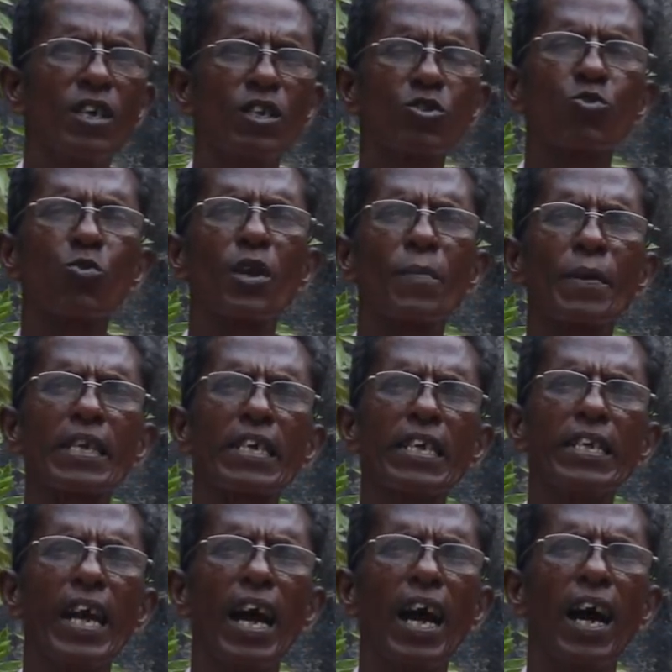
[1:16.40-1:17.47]
சூடம் இருக்கு
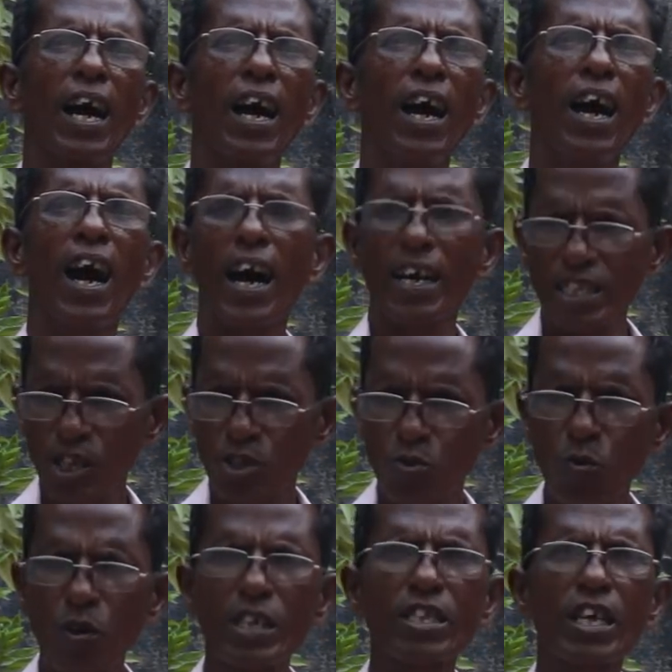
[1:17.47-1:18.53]
இல்லையா அந்த
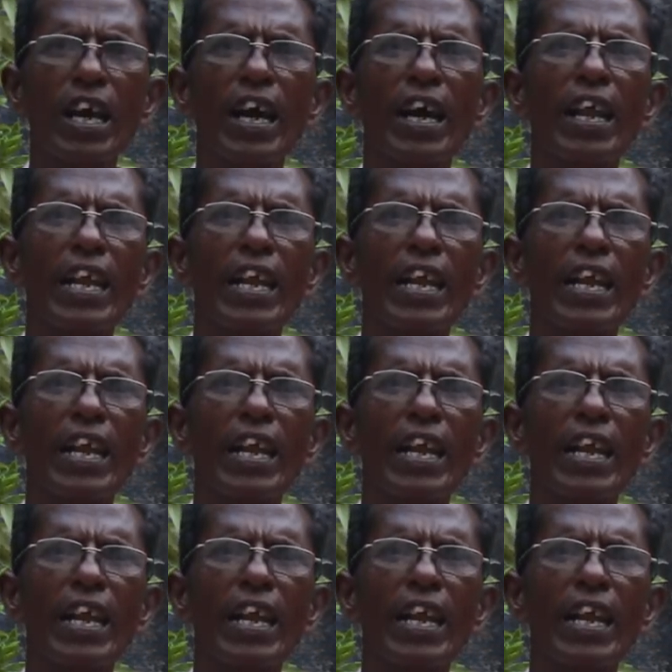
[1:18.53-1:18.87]
சூடத்தை